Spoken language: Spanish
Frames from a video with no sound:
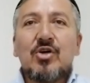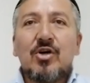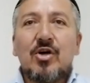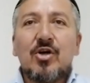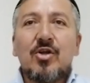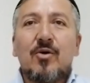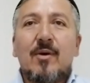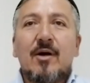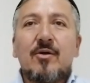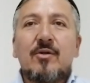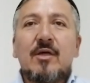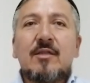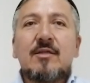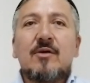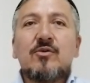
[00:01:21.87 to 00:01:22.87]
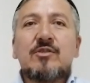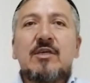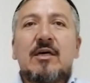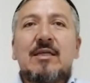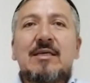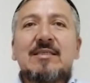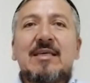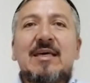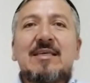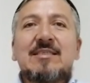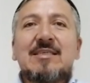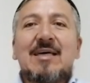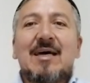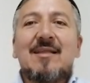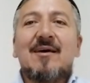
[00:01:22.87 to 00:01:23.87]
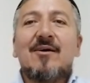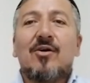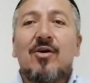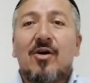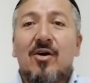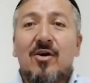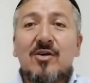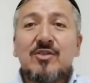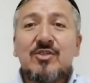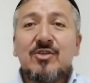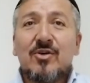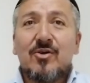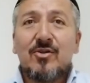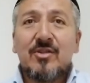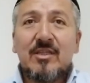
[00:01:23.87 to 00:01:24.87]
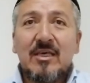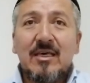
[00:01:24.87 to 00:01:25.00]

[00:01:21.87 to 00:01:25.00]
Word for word: Todo varón entre ustedes que sea de ocho